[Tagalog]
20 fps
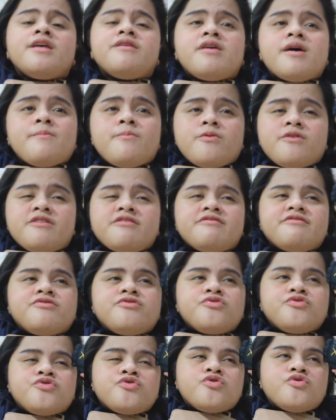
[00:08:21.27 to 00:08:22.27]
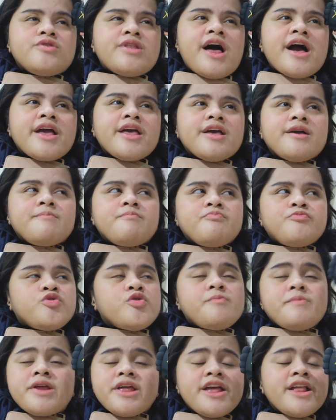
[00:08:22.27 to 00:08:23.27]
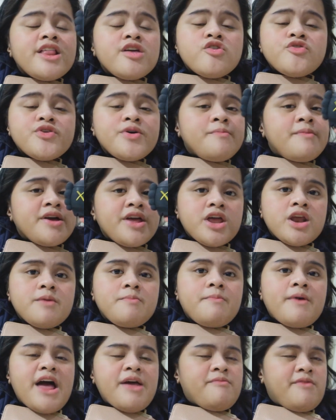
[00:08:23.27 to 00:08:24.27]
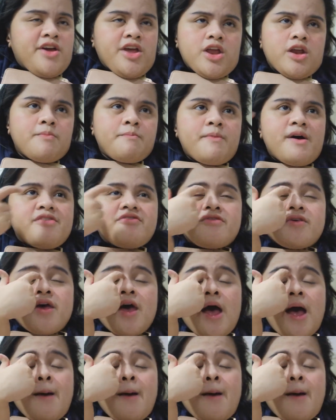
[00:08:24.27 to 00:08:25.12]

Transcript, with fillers: Tapos, so, lag, sobrang hili ko talaga mag-airpods, ay mag-airpods,